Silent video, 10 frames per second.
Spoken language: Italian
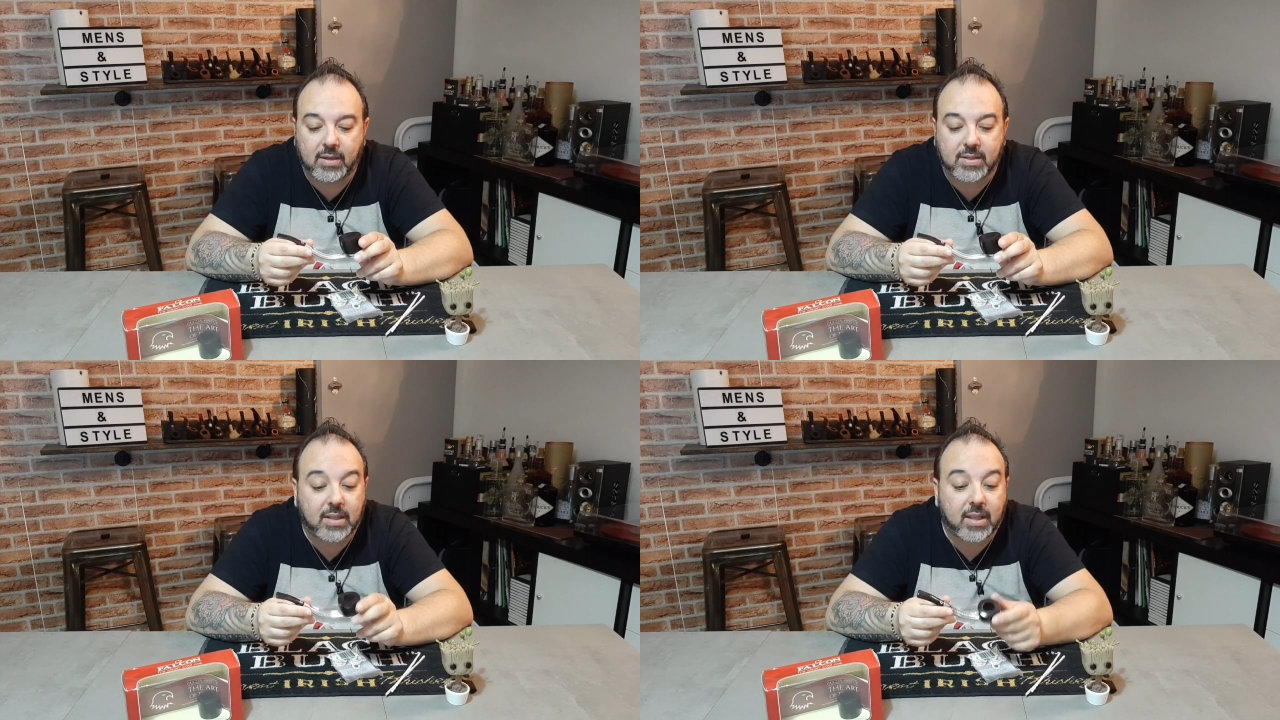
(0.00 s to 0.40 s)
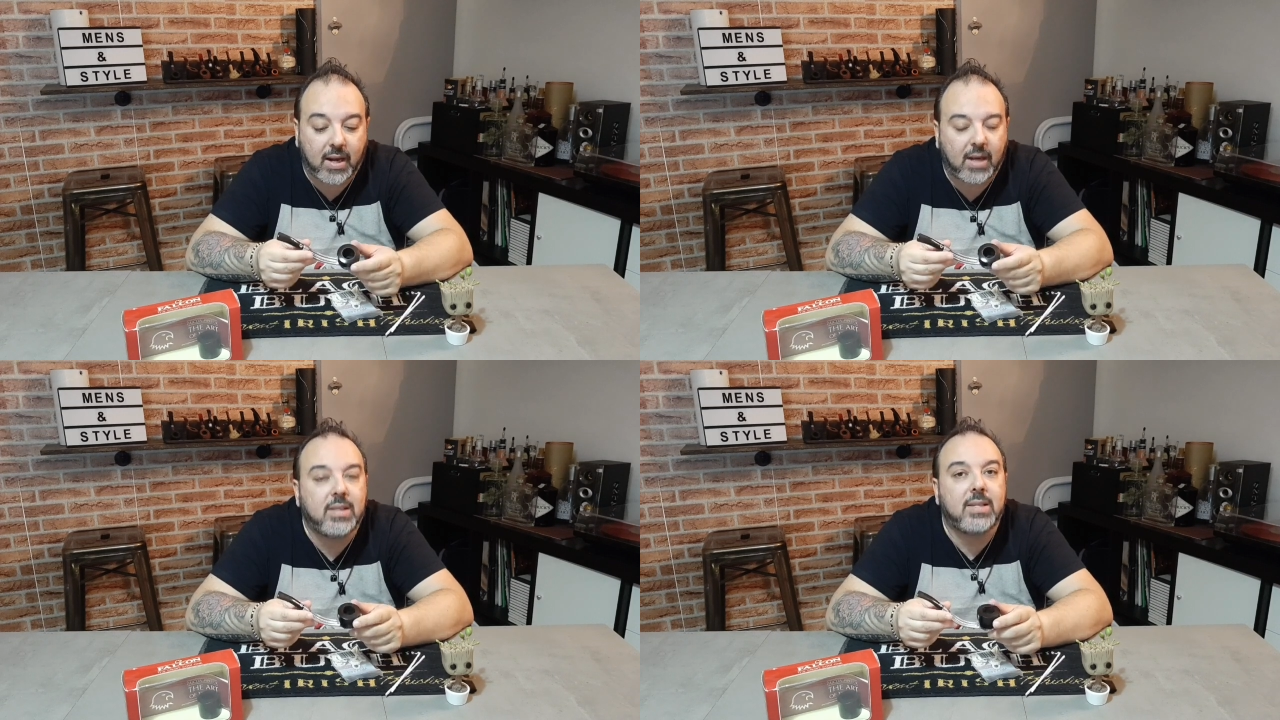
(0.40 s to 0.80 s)
è stata
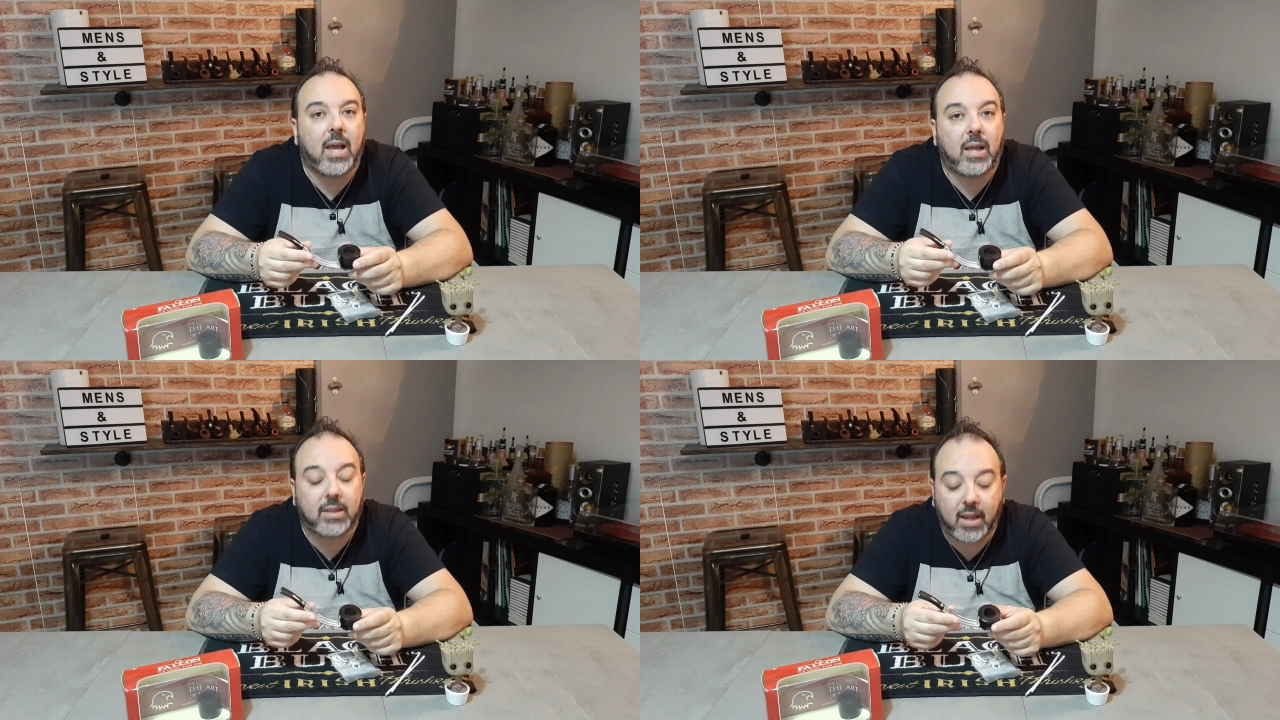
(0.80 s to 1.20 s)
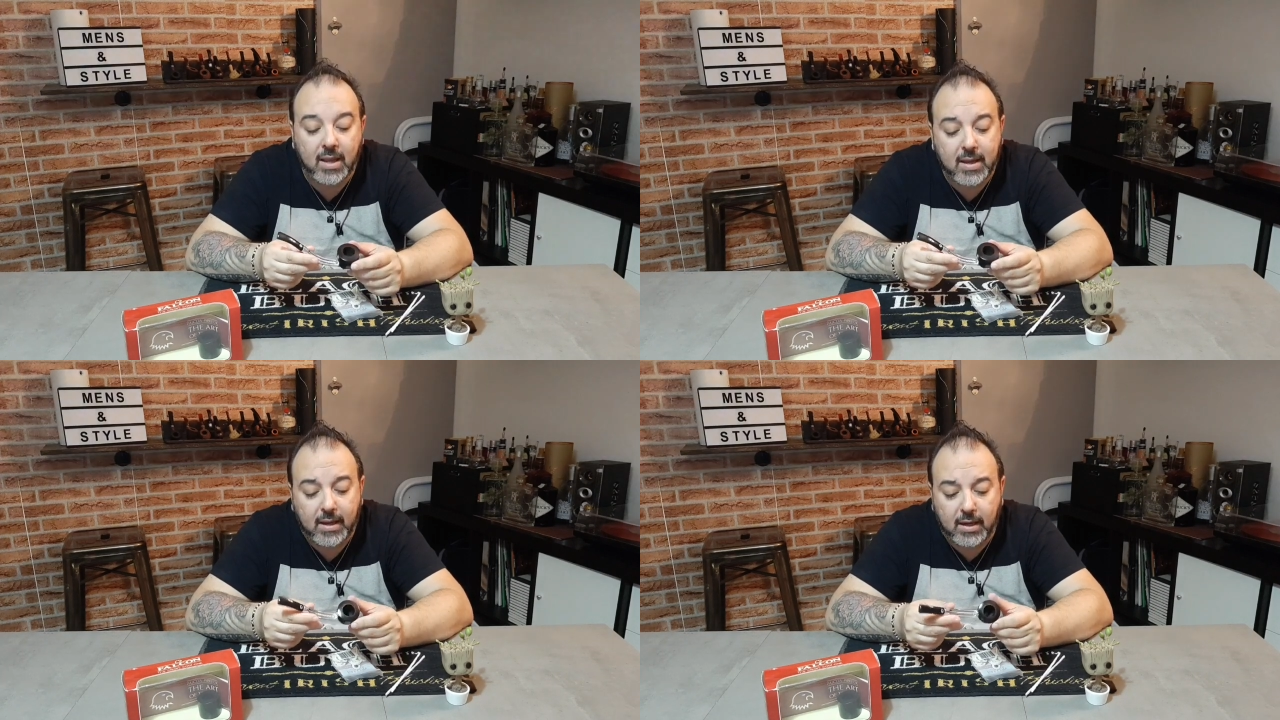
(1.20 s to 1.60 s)
realizzata
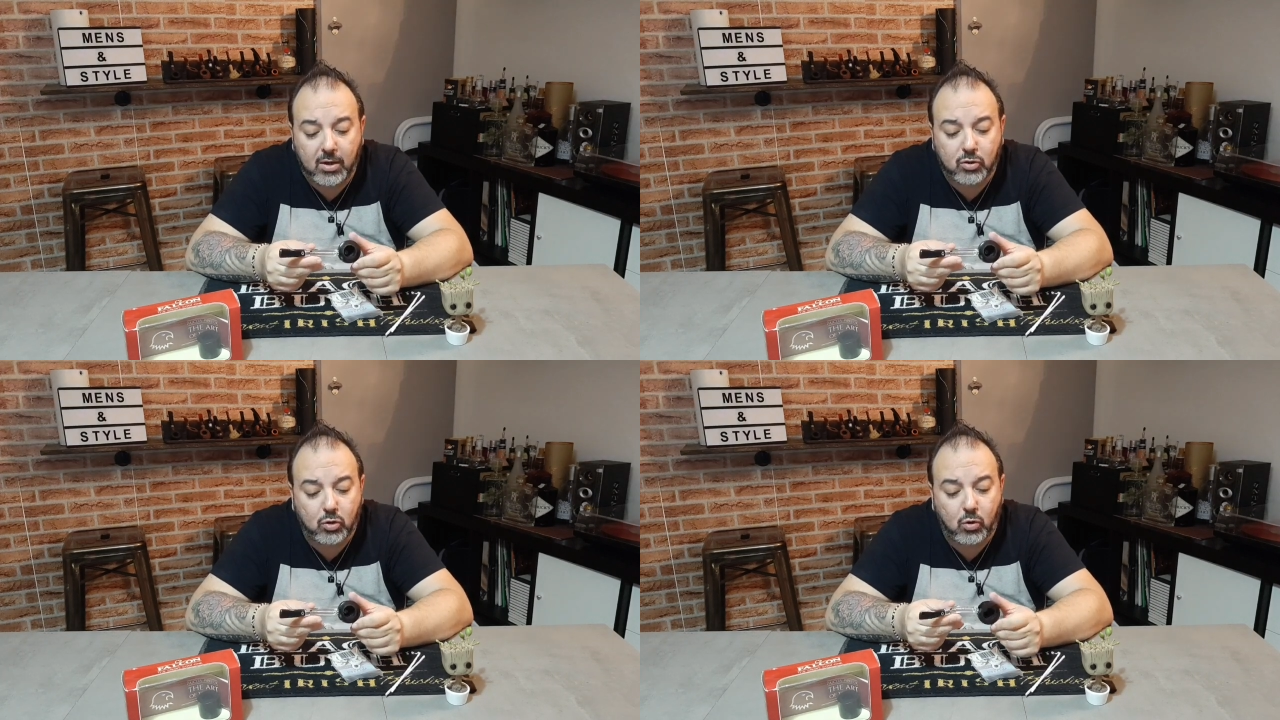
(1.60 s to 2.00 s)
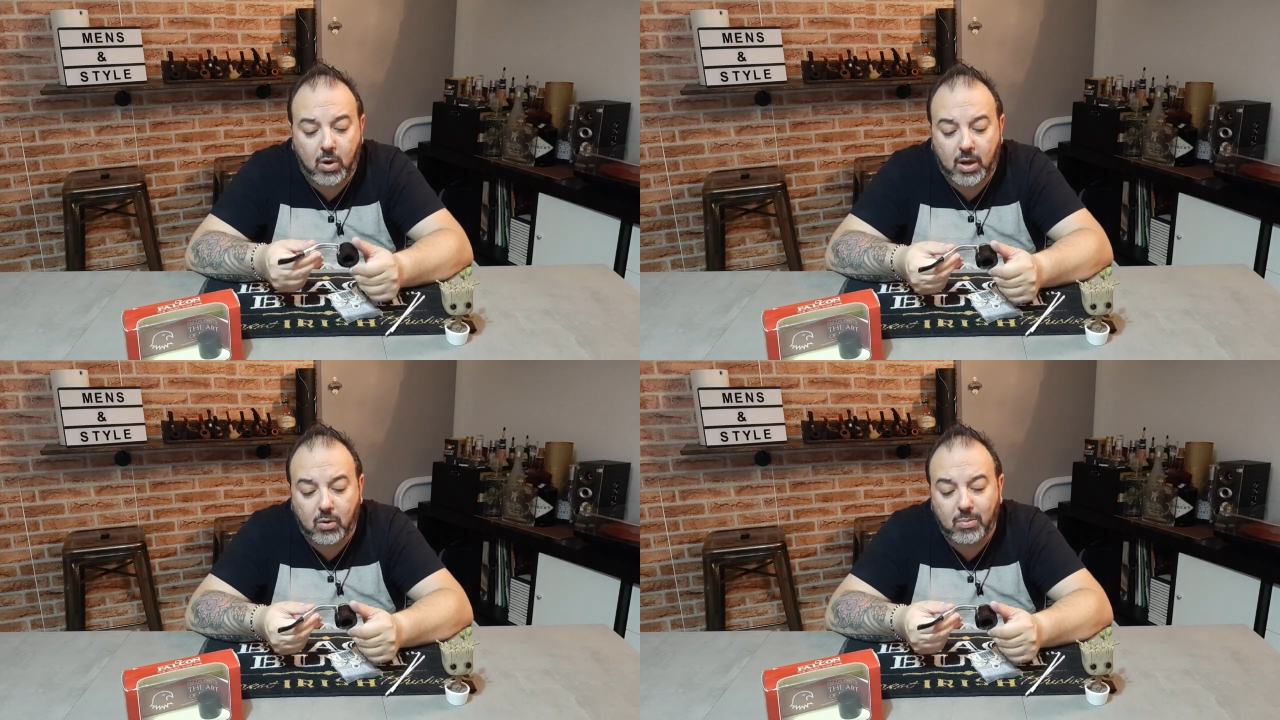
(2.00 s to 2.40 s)
e nel solo
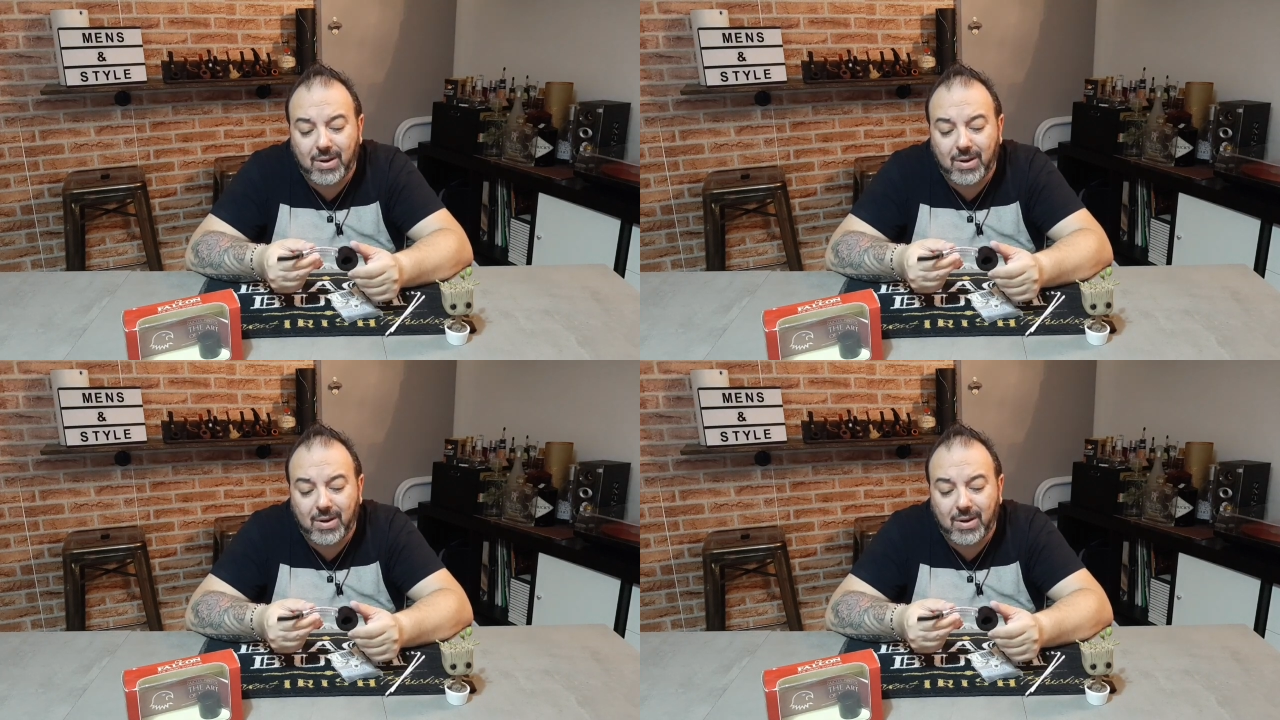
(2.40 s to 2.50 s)
anno